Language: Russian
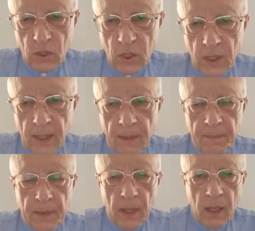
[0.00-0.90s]
значение.
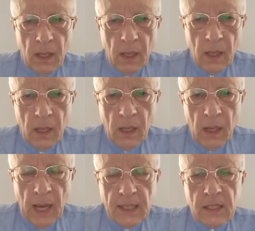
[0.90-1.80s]

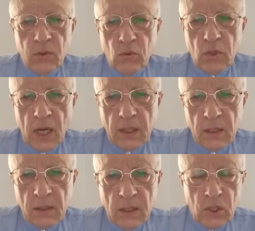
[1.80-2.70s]
А если он
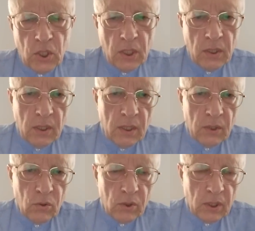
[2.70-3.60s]
утратил
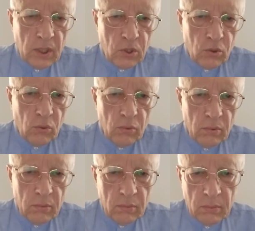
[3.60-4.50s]
значение, то тогда что?